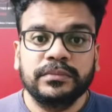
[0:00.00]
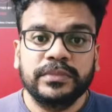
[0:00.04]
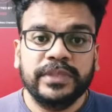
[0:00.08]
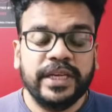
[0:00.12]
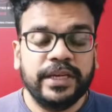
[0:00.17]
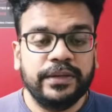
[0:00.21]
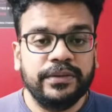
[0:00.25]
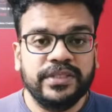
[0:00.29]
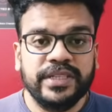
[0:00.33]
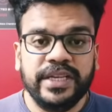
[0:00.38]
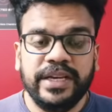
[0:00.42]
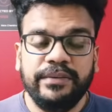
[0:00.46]

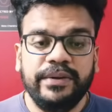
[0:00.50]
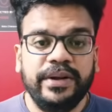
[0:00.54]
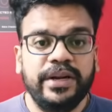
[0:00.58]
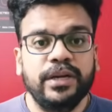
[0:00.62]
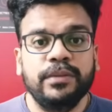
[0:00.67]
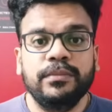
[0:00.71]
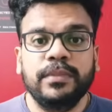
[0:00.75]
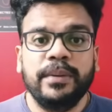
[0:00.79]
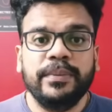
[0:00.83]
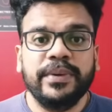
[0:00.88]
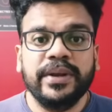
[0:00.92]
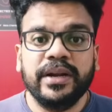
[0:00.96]
தேர்வு செய்ய
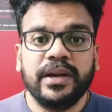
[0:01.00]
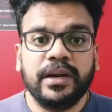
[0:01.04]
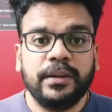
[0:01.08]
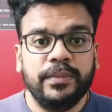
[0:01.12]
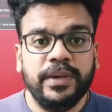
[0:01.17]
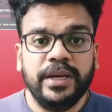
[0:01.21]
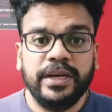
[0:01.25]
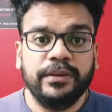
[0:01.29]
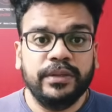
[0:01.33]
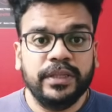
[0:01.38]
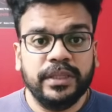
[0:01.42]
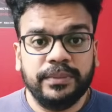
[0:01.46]
வேண்டும் அப்படின்ற
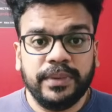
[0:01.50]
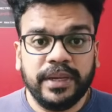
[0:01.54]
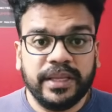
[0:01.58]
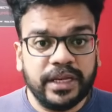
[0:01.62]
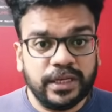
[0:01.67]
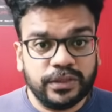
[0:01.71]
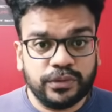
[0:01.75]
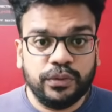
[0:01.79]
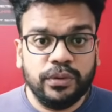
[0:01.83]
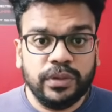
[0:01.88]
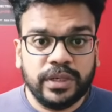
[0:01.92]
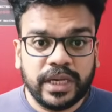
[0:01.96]
மாதிரி வந்து
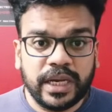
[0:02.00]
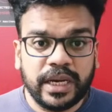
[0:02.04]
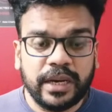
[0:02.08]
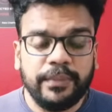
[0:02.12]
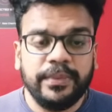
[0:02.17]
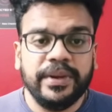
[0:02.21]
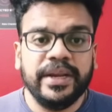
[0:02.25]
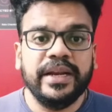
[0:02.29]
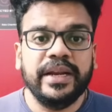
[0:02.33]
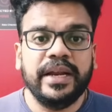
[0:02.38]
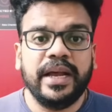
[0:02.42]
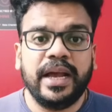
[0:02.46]
பார்த்திங்கன்னா சொல்லிட்டார்
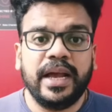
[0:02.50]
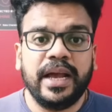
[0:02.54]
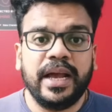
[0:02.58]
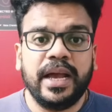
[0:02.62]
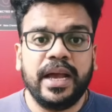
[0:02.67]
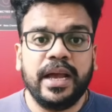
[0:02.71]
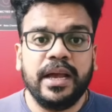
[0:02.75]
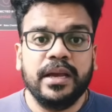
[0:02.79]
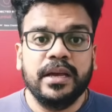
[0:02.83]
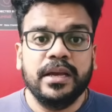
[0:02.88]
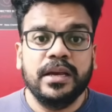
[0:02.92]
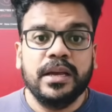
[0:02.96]
அப்படின்னா
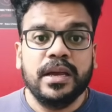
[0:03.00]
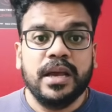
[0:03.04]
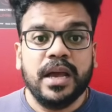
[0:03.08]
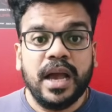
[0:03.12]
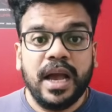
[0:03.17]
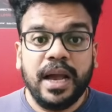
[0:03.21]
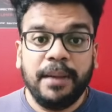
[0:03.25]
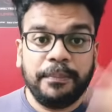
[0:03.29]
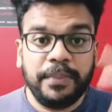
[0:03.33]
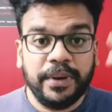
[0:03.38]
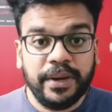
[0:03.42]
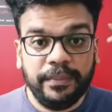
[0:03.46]

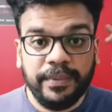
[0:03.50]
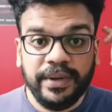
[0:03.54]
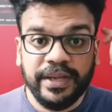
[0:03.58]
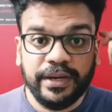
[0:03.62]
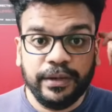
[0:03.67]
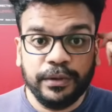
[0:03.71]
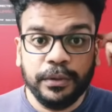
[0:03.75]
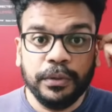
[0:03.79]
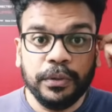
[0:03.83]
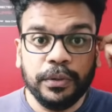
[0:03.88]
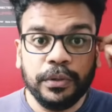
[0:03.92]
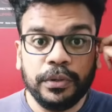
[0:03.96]
அப்போ எப்படி
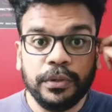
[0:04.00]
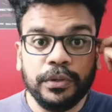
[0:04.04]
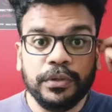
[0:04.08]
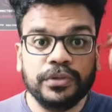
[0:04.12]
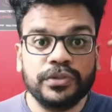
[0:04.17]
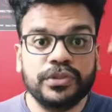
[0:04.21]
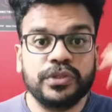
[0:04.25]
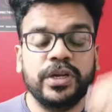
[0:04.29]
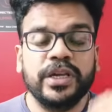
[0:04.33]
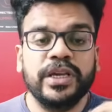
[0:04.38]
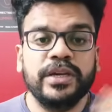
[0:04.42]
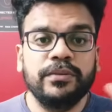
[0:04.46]
இருக்கும்
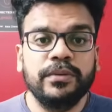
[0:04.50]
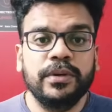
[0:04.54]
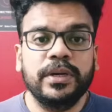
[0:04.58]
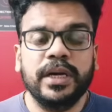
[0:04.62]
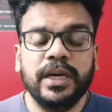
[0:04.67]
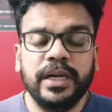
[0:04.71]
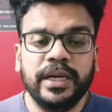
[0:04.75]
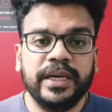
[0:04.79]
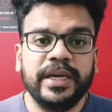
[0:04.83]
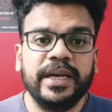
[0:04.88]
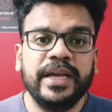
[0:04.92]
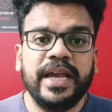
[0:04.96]
ஸோ
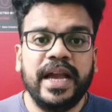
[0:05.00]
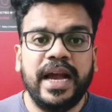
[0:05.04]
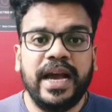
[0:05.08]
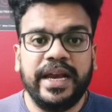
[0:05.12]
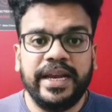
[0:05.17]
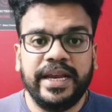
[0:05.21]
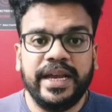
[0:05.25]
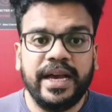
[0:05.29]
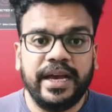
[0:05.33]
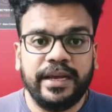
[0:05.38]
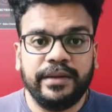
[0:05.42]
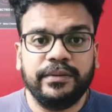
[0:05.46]
இவங்களுக்கு யார்
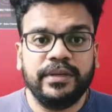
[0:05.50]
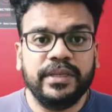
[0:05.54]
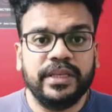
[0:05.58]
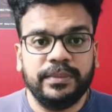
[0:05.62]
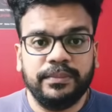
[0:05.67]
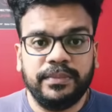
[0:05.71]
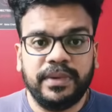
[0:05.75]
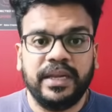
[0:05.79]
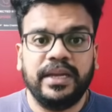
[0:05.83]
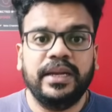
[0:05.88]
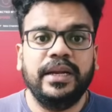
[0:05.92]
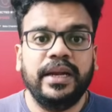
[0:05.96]
யார் வந்து
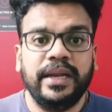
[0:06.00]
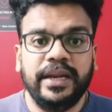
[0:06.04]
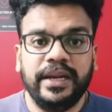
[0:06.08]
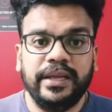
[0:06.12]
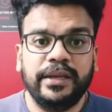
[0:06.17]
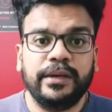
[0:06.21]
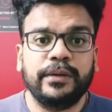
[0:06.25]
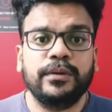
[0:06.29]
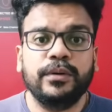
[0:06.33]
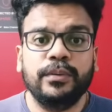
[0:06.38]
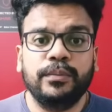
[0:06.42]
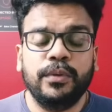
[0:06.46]
மனநிலையில்
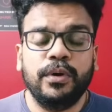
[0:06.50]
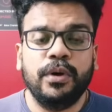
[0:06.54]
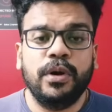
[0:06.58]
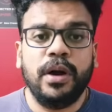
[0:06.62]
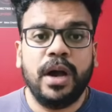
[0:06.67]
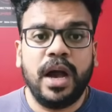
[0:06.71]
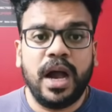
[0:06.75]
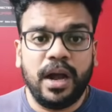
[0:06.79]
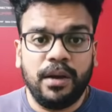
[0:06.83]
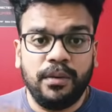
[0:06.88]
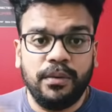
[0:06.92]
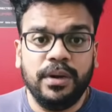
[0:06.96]
இருக்குமோ
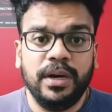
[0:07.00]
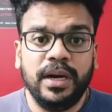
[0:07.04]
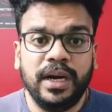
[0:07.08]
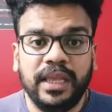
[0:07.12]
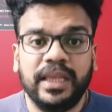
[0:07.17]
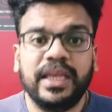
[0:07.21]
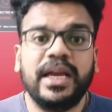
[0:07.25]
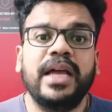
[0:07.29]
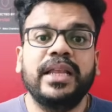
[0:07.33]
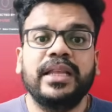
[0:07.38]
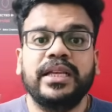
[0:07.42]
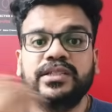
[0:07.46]
அவங்கள
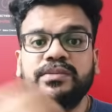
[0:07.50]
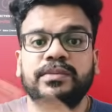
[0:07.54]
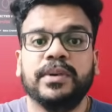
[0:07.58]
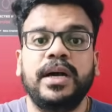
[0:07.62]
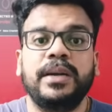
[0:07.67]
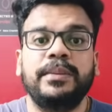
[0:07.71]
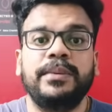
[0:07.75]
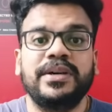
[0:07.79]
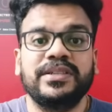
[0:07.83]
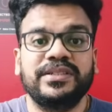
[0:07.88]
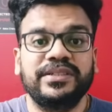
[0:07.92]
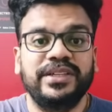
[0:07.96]
தான் அந்த
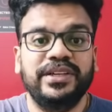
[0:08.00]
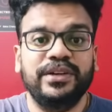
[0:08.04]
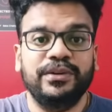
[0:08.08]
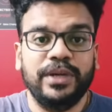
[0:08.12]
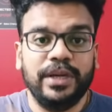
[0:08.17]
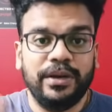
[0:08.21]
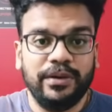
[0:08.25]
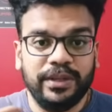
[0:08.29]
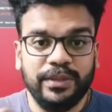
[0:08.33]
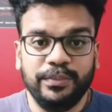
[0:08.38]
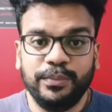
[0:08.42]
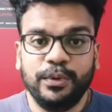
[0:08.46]
ஸ்மால் பாஸ்
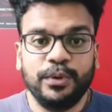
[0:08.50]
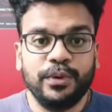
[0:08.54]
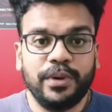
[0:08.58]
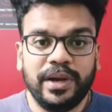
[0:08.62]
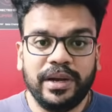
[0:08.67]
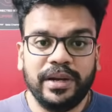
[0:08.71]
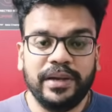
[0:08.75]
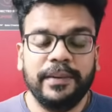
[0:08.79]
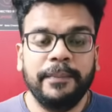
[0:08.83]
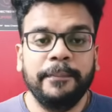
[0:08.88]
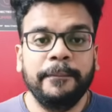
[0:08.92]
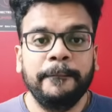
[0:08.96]
வீட்டுக்குள்ள வந்து
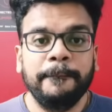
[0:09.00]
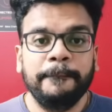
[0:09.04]
போடுவாங்க